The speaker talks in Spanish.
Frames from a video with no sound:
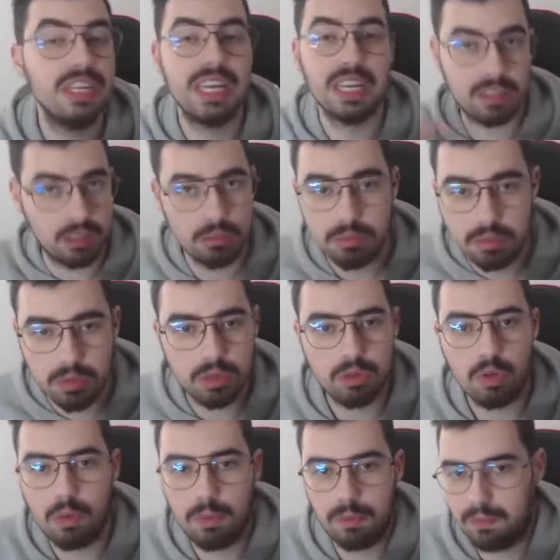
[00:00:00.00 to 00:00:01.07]
Y así,
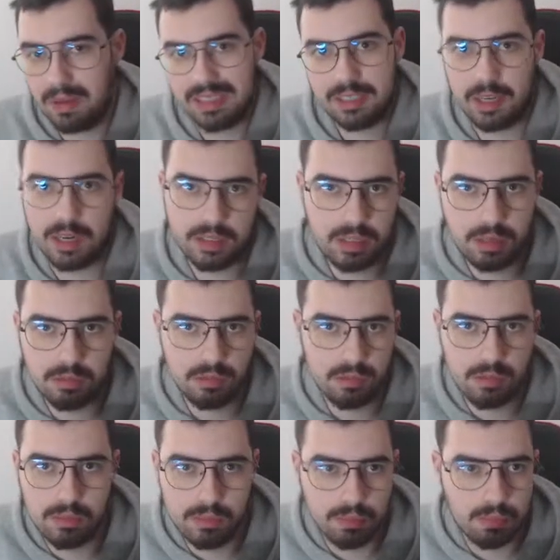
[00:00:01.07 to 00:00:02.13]
eso va a ser así,
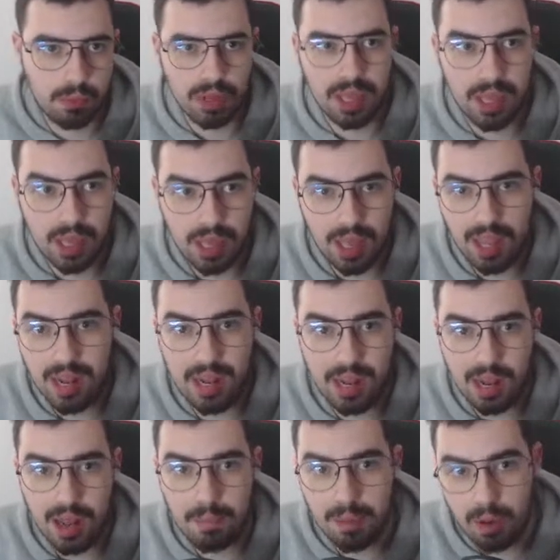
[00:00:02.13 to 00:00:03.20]
mm, porque es
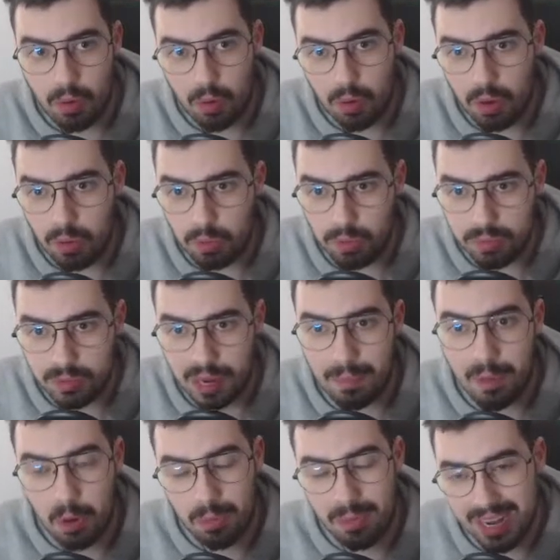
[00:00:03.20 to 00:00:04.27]
la mejor, la
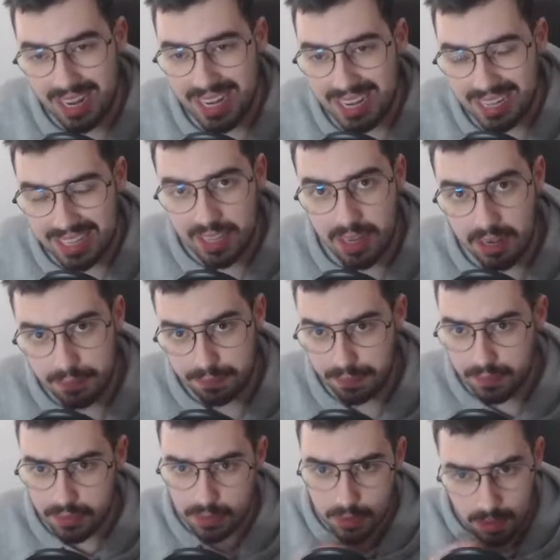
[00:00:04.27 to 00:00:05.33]
mejor manera que tiene
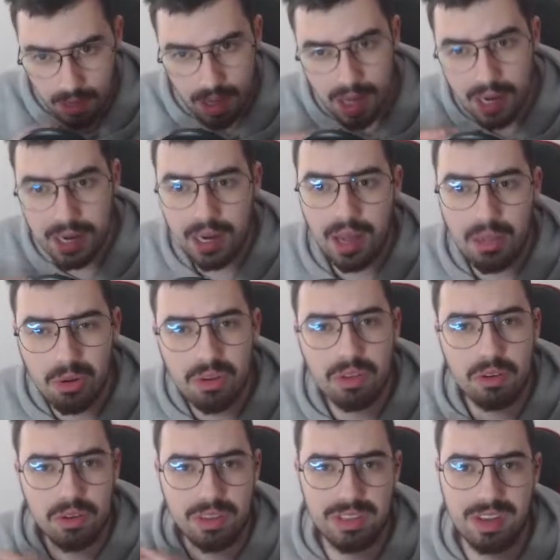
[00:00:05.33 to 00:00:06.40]
el creador de
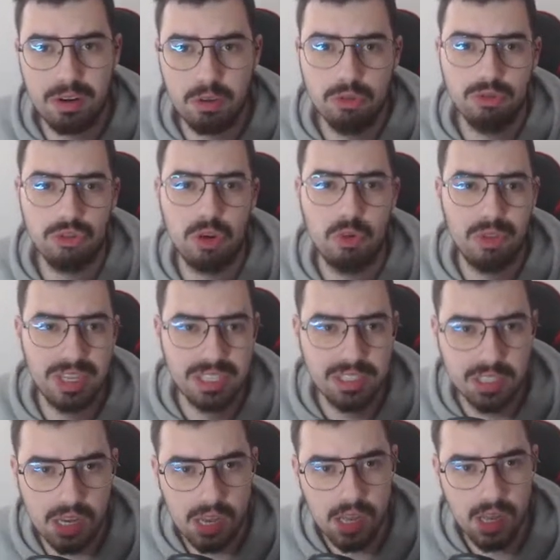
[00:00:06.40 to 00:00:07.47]
conectar con su
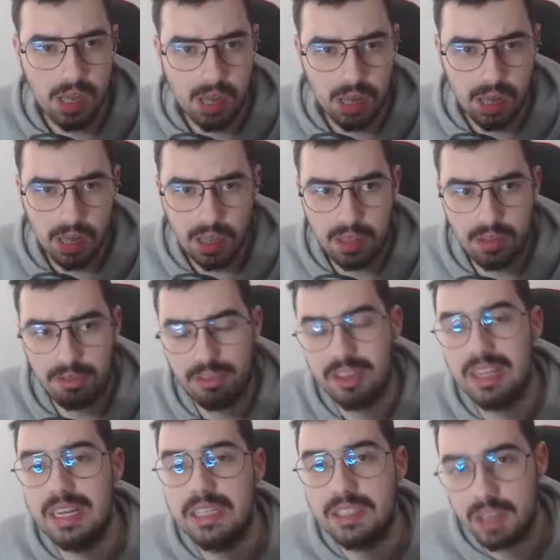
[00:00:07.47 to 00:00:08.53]
audiencia y de
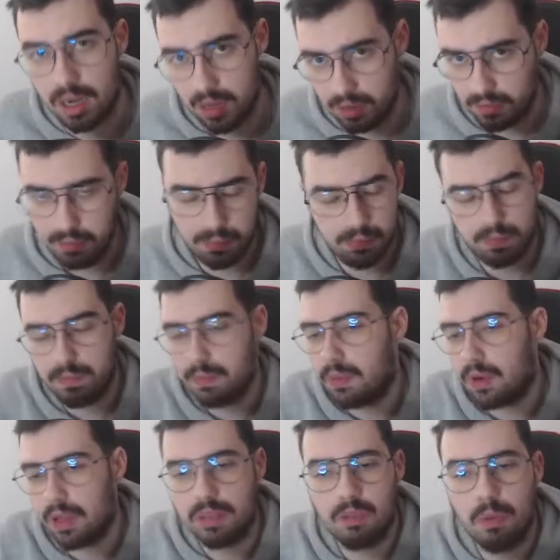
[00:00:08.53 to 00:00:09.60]
fidelizarla.
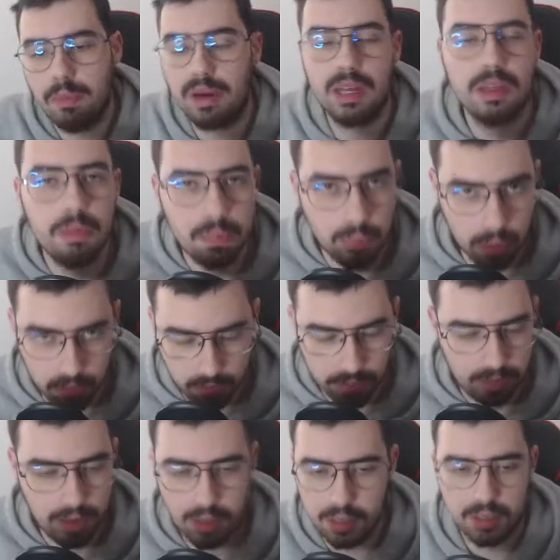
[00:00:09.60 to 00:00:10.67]
Porque esto es marketing puro,
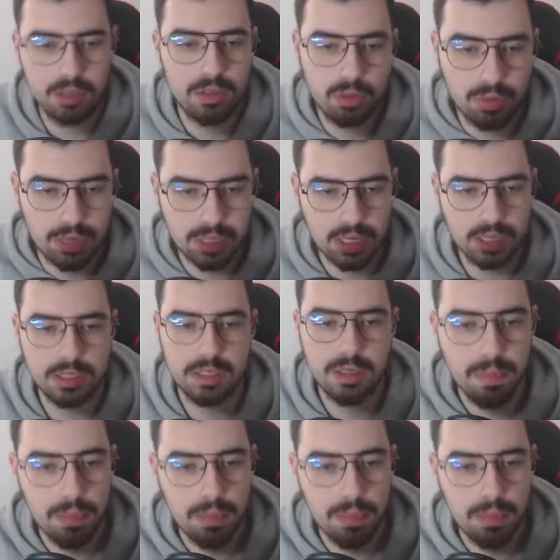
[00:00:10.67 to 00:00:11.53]
¿vale? Eso va a ser así.